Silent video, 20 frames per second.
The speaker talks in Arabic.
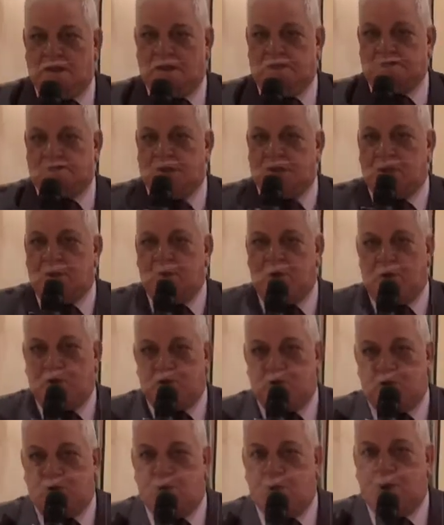السلام
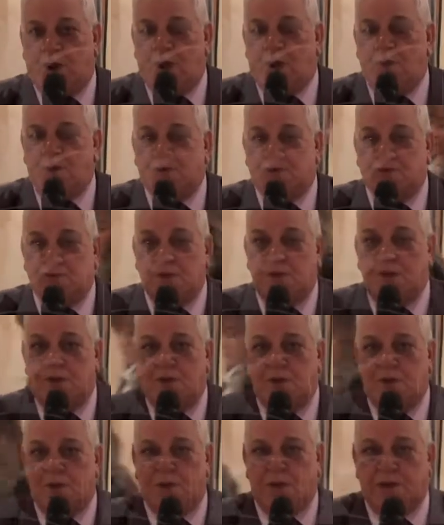عليكم ورحمه
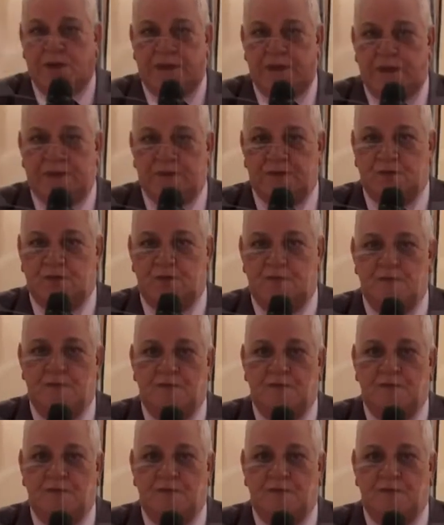الله وبركاته